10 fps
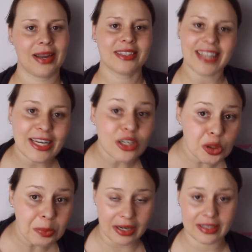Seid
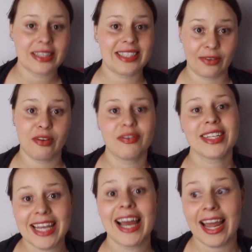gespannt. Es ist auf jeden Fall
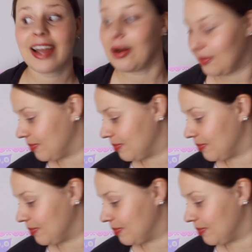sehr lecker.